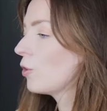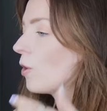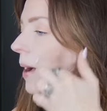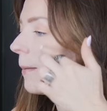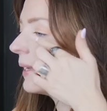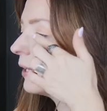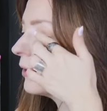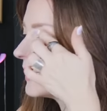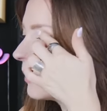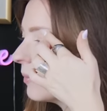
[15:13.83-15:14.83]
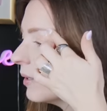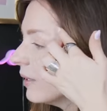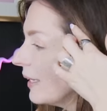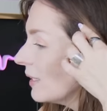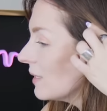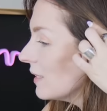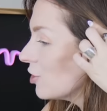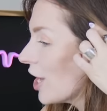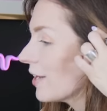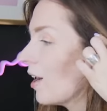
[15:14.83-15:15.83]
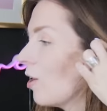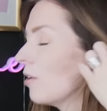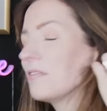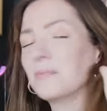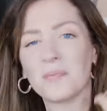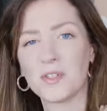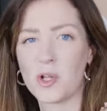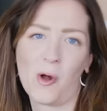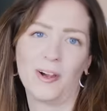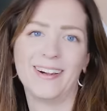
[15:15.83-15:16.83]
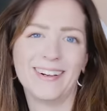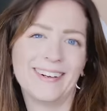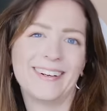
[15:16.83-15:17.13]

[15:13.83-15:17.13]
Guck mal, Madeleine und ich haben einen ähnlichen Lidschatten drauf. Toll.